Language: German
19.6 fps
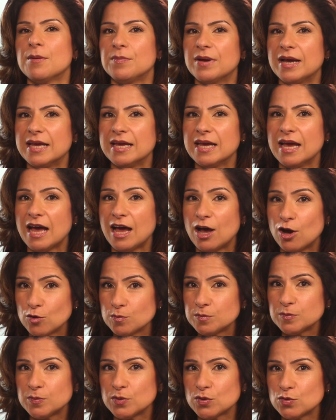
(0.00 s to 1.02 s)
Bei
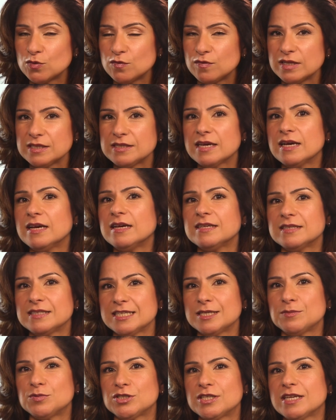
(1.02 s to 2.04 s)
hauptberuflicher,
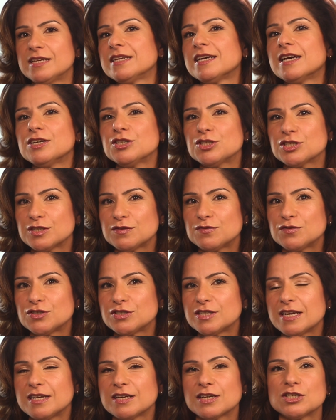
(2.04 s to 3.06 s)
selbstständiger,
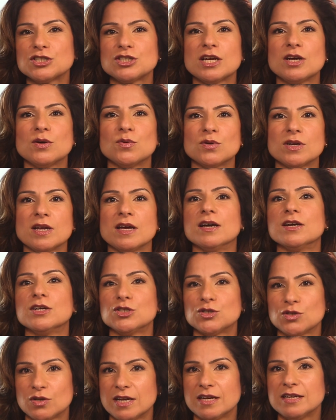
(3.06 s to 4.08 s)
schriftstellerischer oder
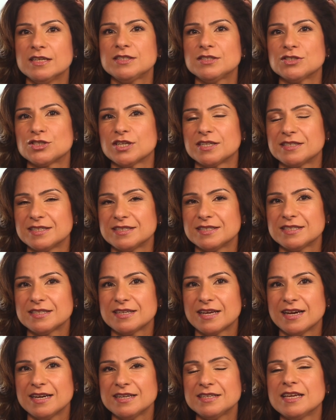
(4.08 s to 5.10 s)
journalistischer
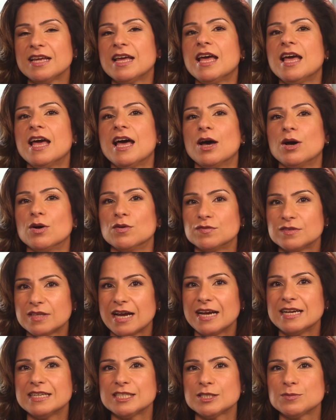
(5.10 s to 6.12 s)
Tätigkeit auf
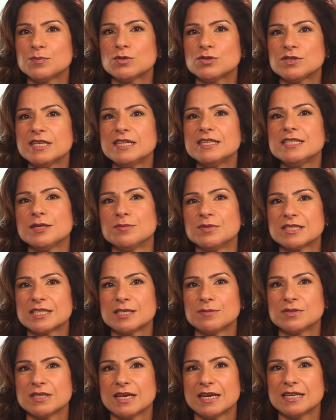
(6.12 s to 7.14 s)
30 Prozent der
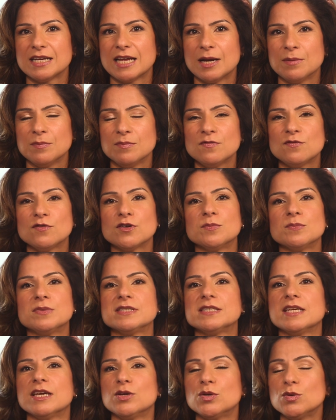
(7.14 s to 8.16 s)
Betriebseinnahmen von
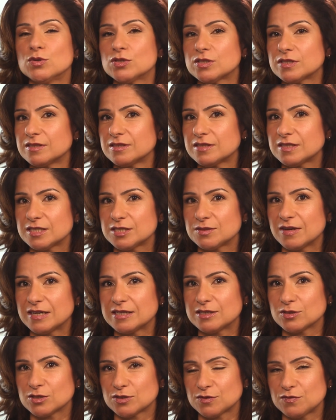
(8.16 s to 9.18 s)
bisher höchstens
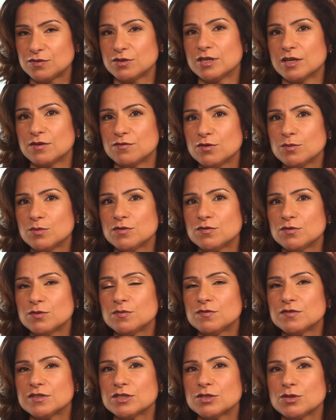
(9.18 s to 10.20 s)

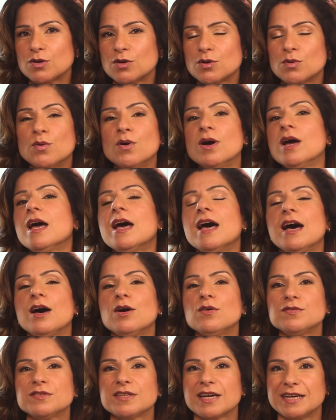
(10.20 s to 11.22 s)
2.455 Euro
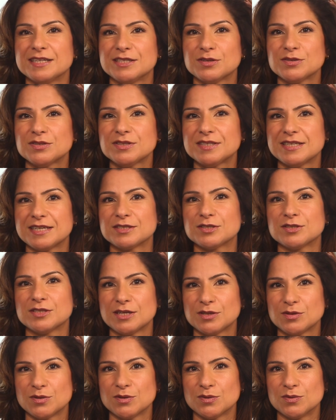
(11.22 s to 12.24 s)
auf
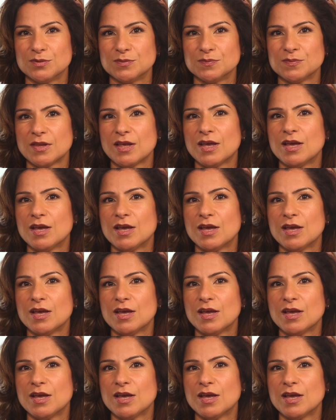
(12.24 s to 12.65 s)
3.600 Euro.